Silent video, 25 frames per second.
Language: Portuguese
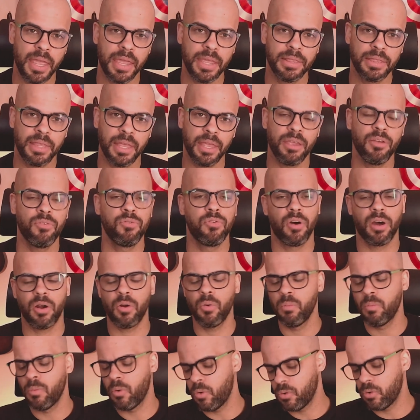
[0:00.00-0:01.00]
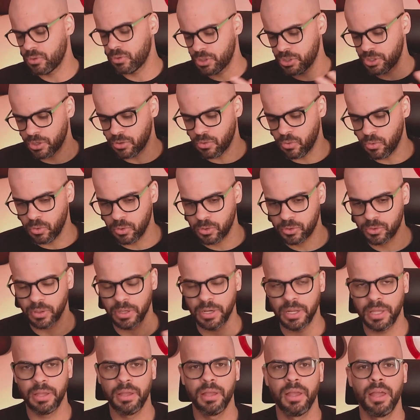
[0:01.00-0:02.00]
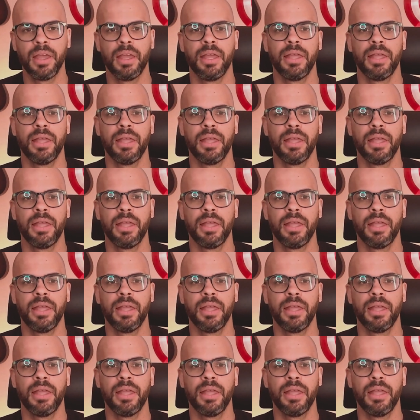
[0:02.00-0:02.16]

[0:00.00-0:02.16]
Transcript: em TI, fora um monte de curso ali